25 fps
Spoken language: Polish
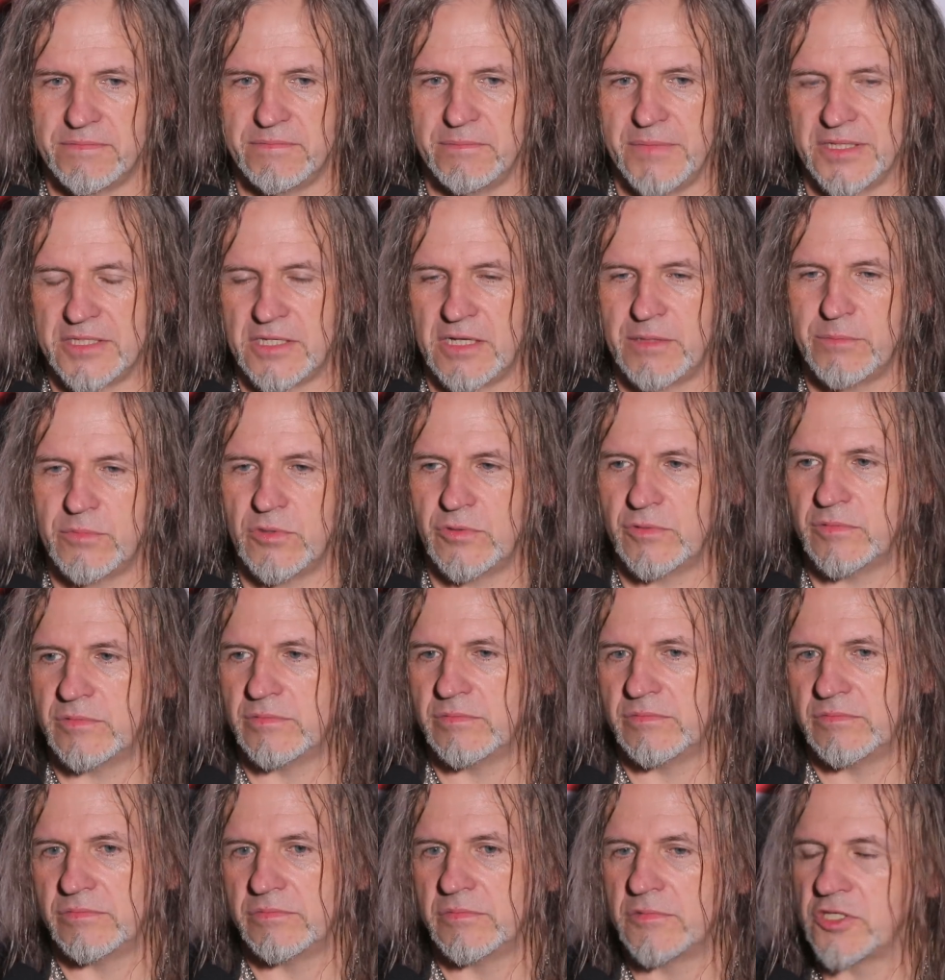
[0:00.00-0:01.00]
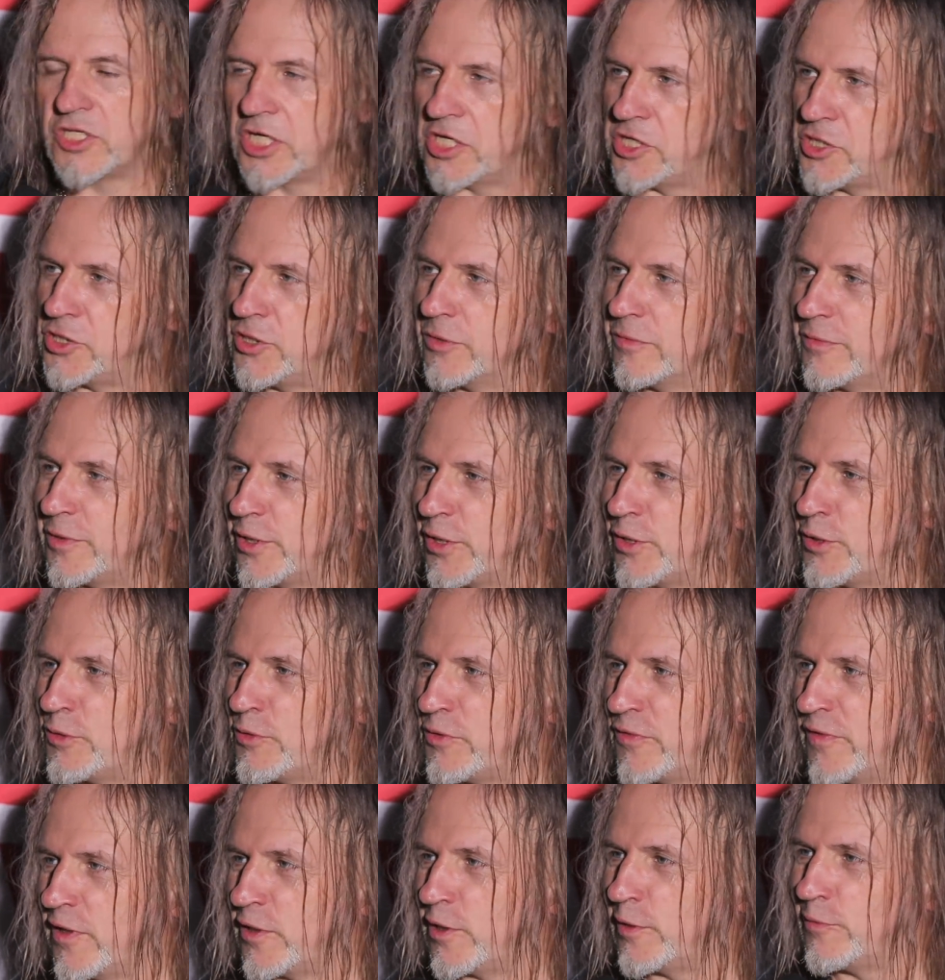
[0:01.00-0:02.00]
metal był częścią
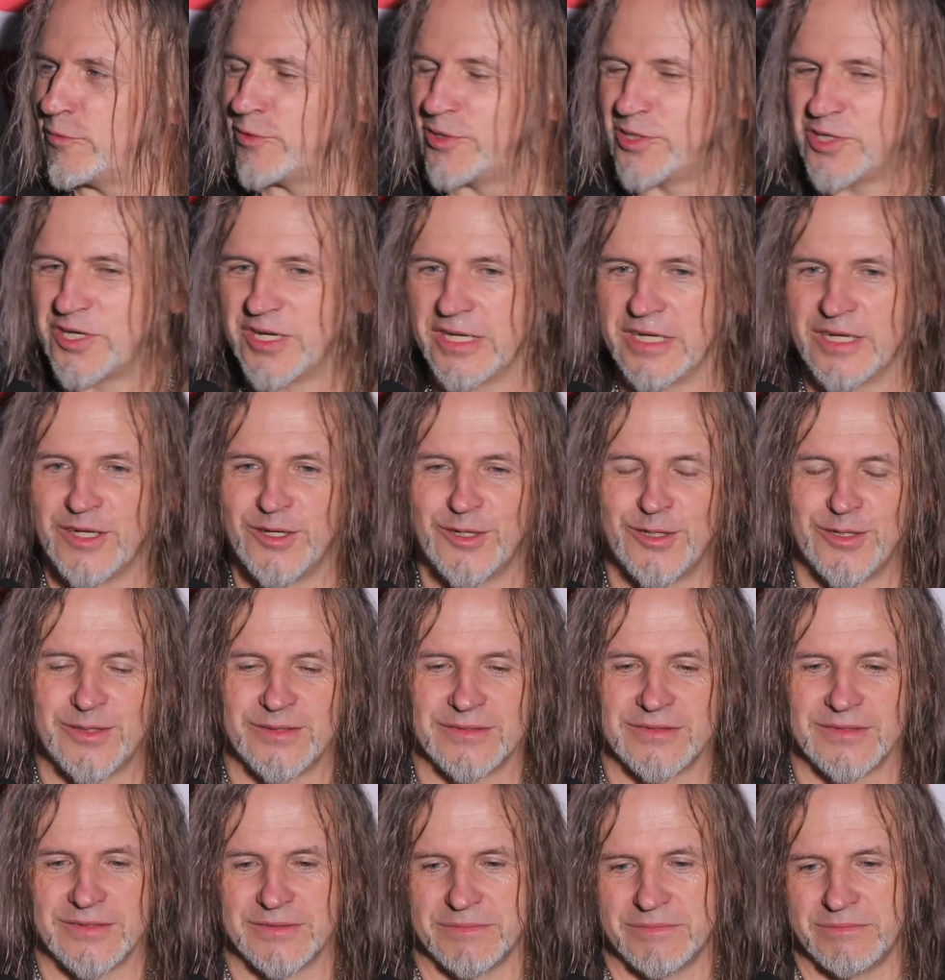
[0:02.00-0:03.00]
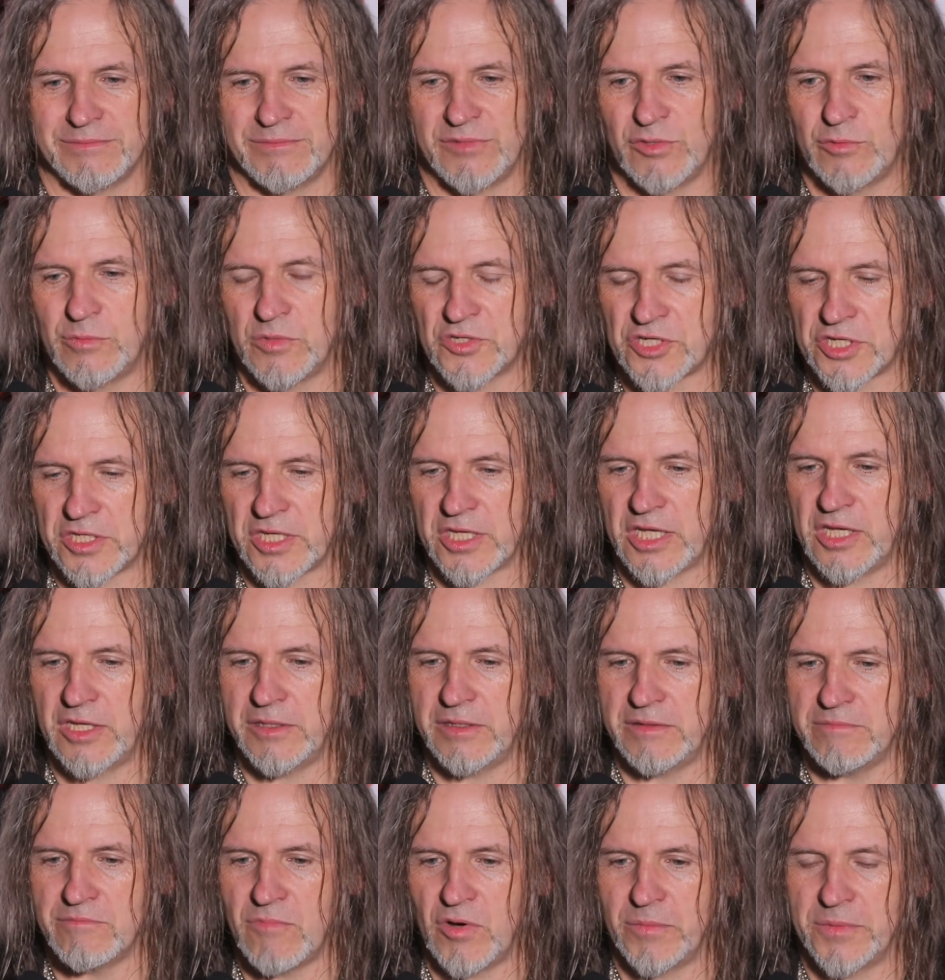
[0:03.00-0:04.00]
tylko świata muzycznego. Był może
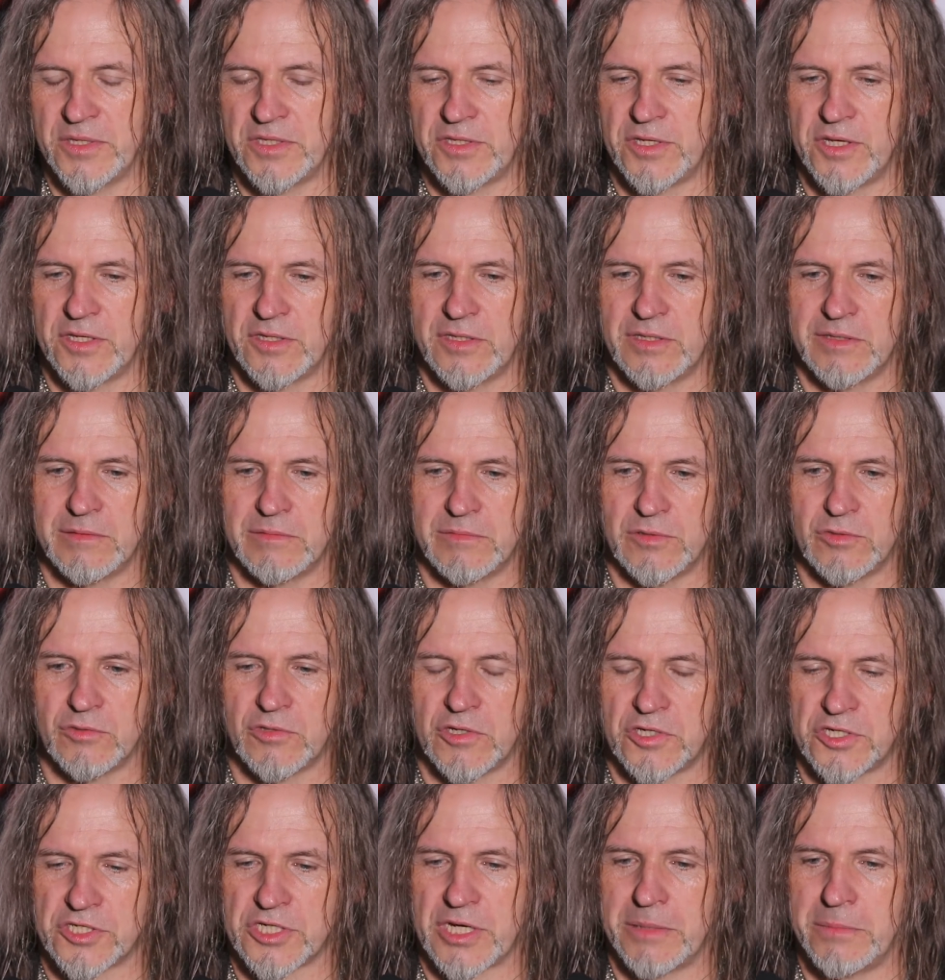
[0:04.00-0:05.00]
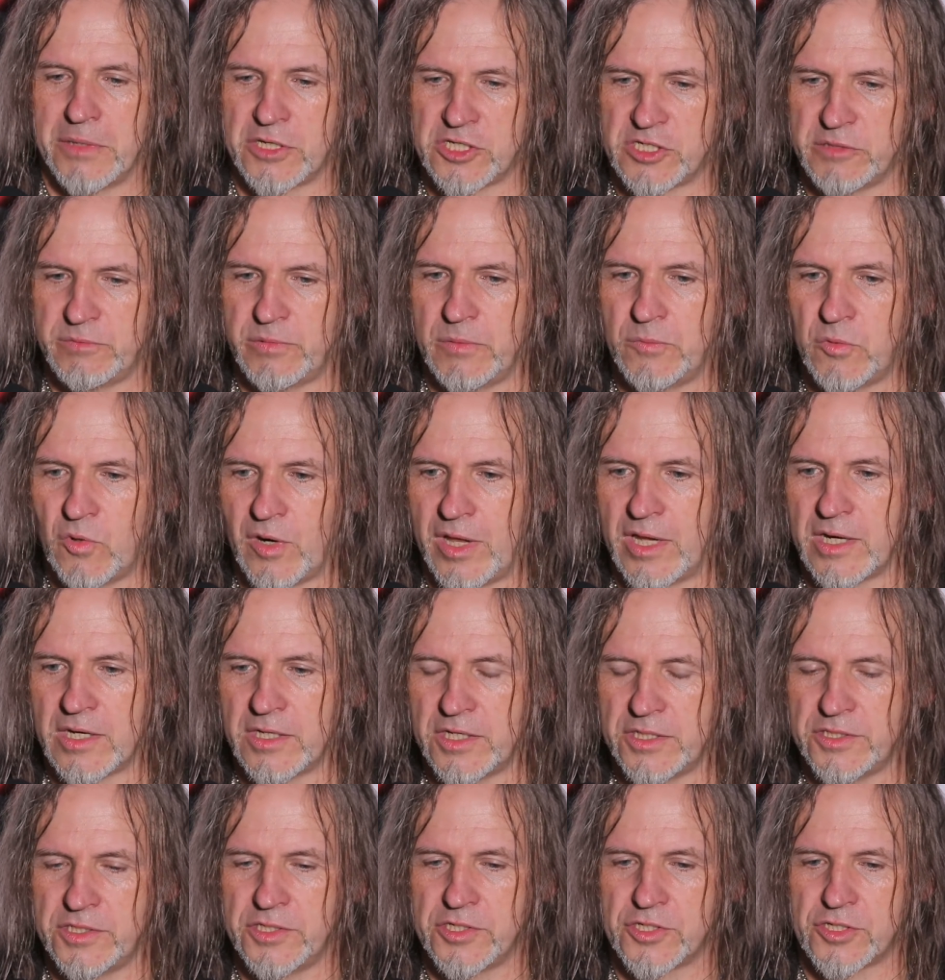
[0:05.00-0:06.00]
taki moment, kiedy był troszeczkę bardziej
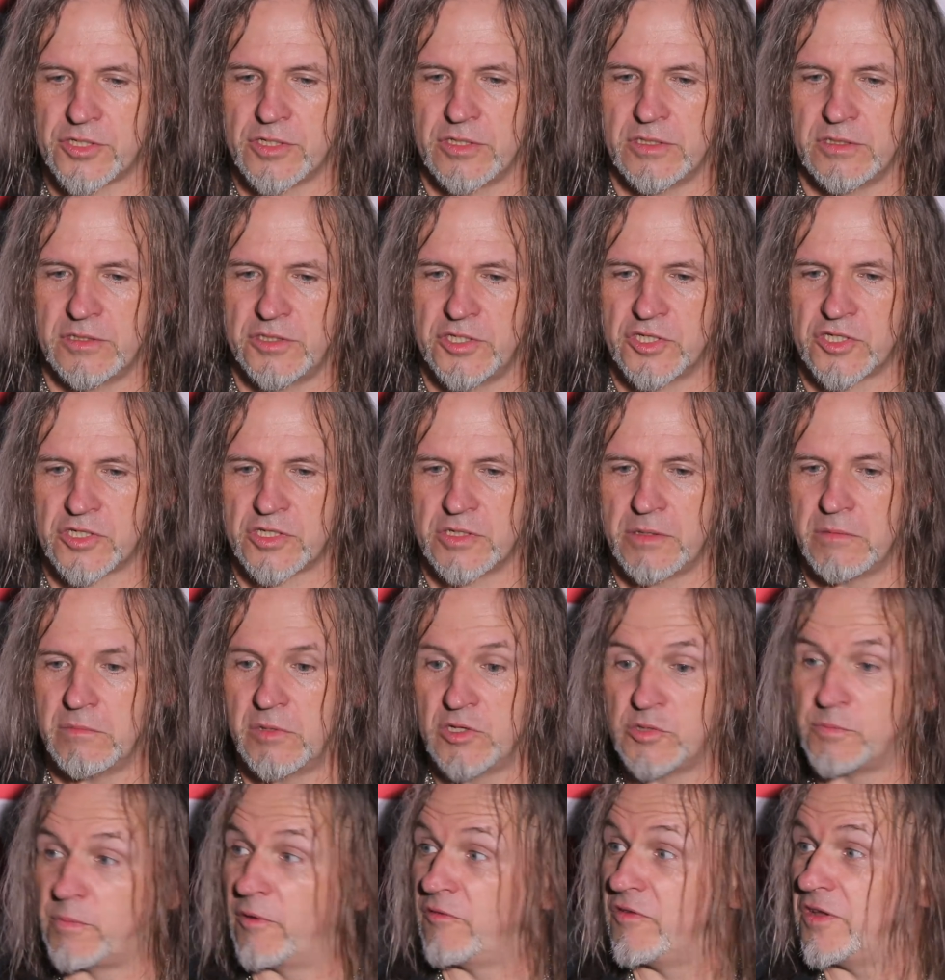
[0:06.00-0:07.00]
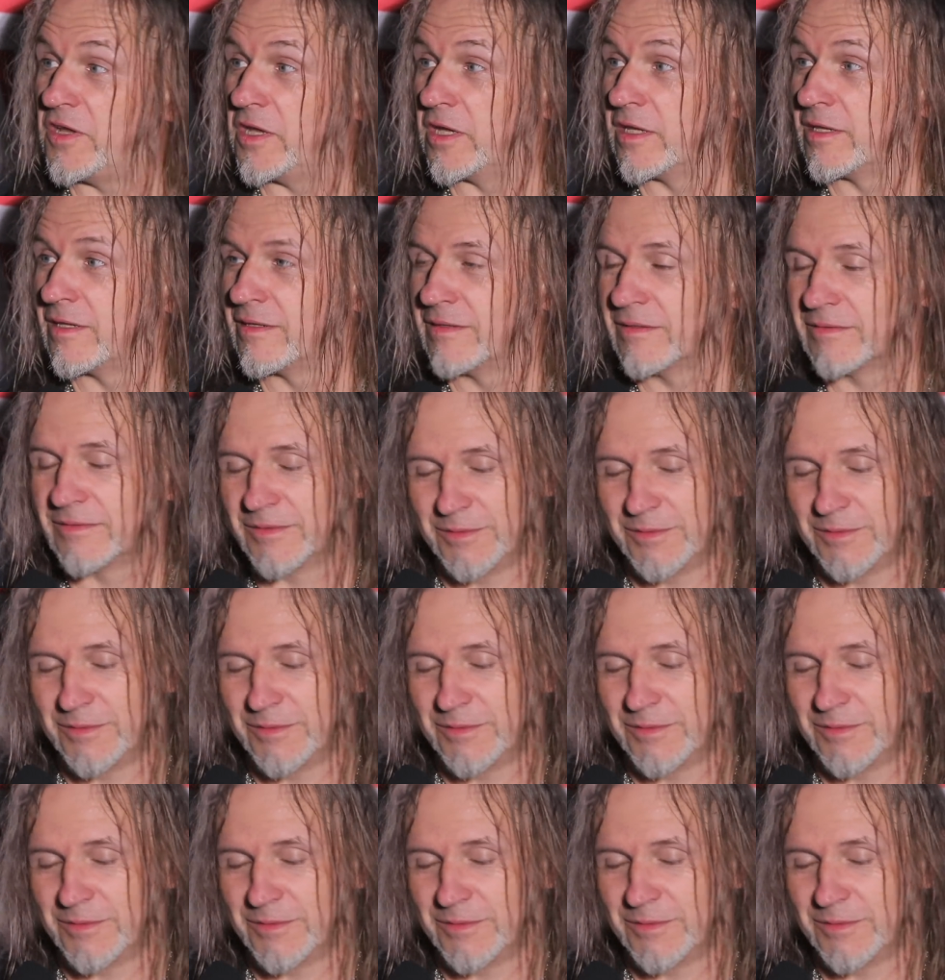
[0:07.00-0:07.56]
popularny niż, niż być powinien.